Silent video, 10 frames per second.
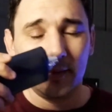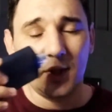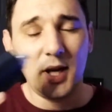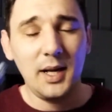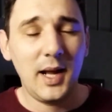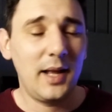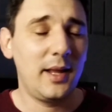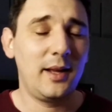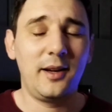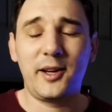
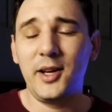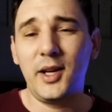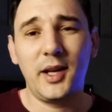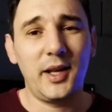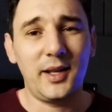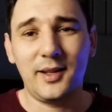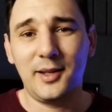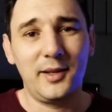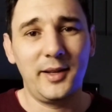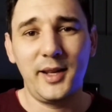salada, rica,
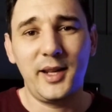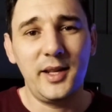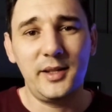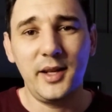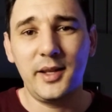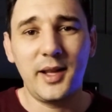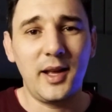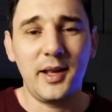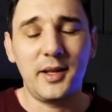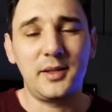es
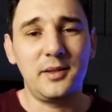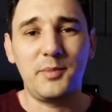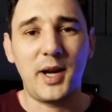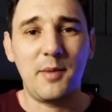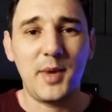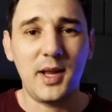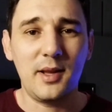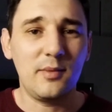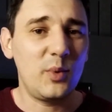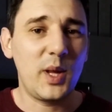exquisita, es para
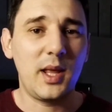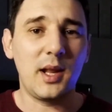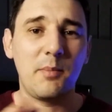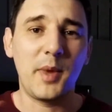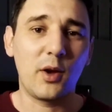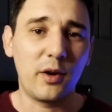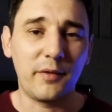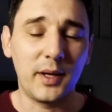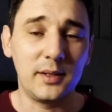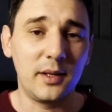mí una de las
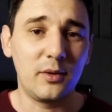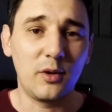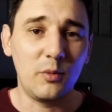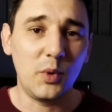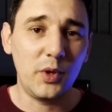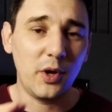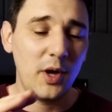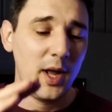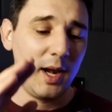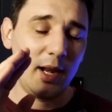mejores fragancias de todo el mundo,